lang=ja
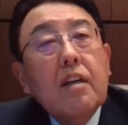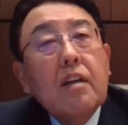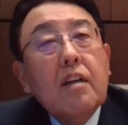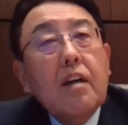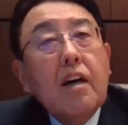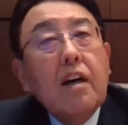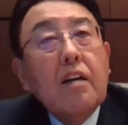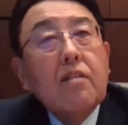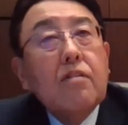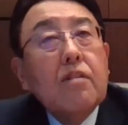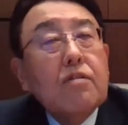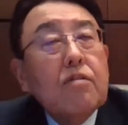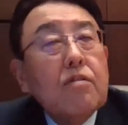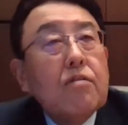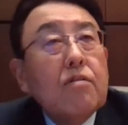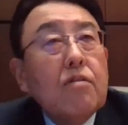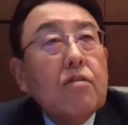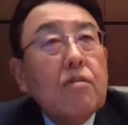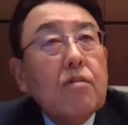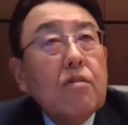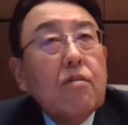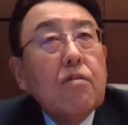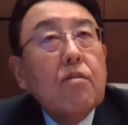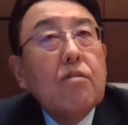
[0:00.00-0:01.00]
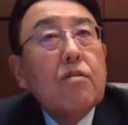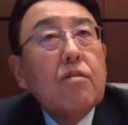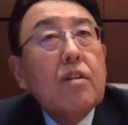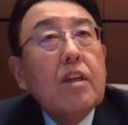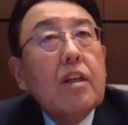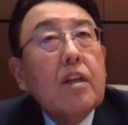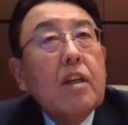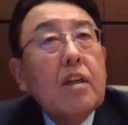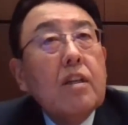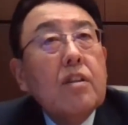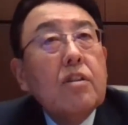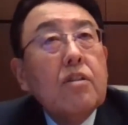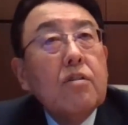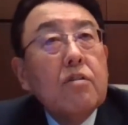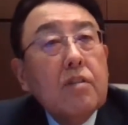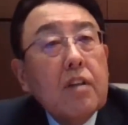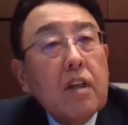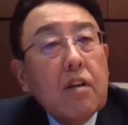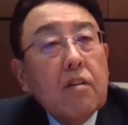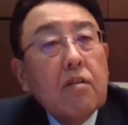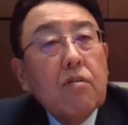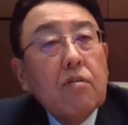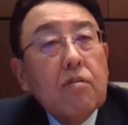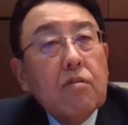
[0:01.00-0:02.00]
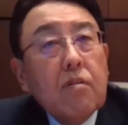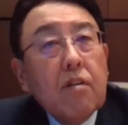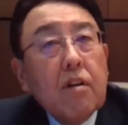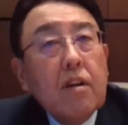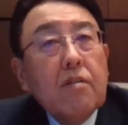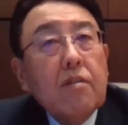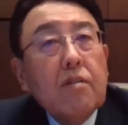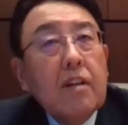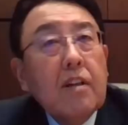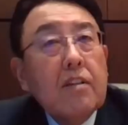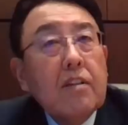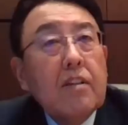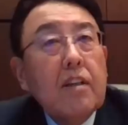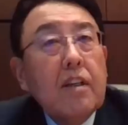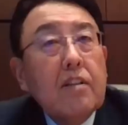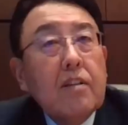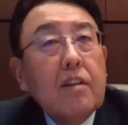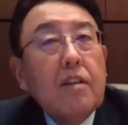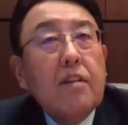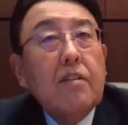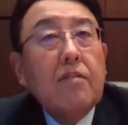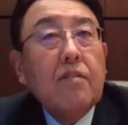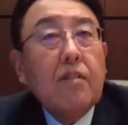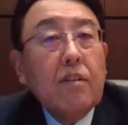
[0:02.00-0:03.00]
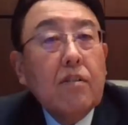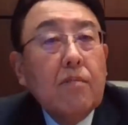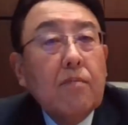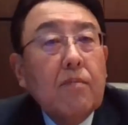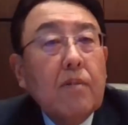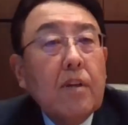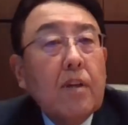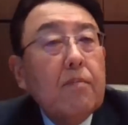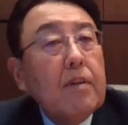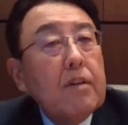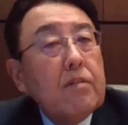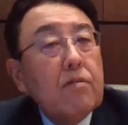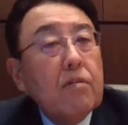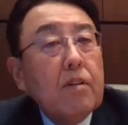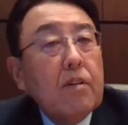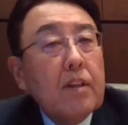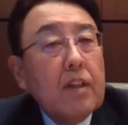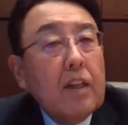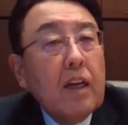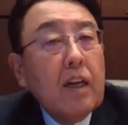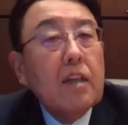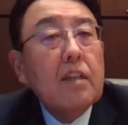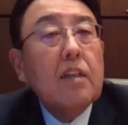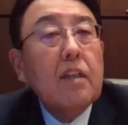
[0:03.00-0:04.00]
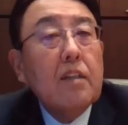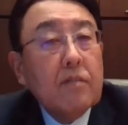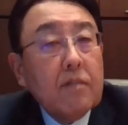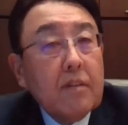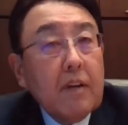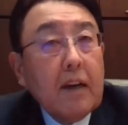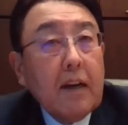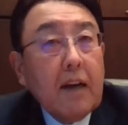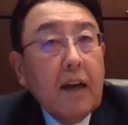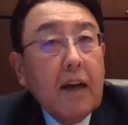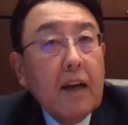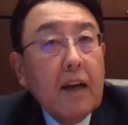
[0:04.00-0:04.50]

後でちょっと残って一緒にやろうとかいう話あったんですけども、今それないですから。